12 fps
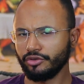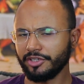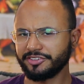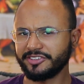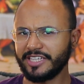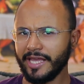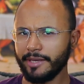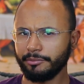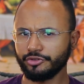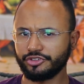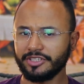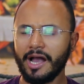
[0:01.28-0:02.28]
nós
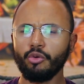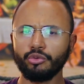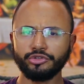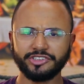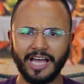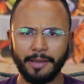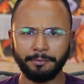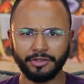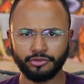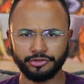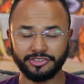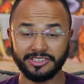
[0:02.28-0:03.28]
temos alguns
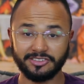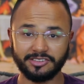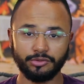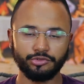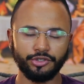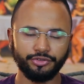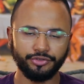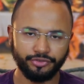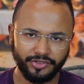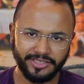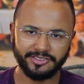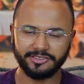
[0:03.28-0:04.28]
hábitos que são
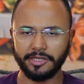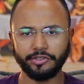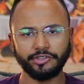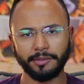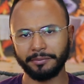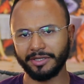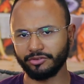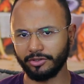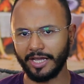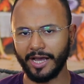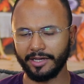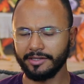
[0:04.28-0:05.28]
difíceis de
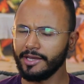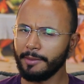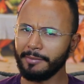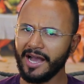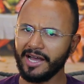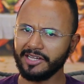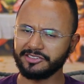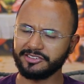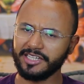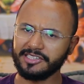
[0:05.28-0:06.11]
abandonar, mas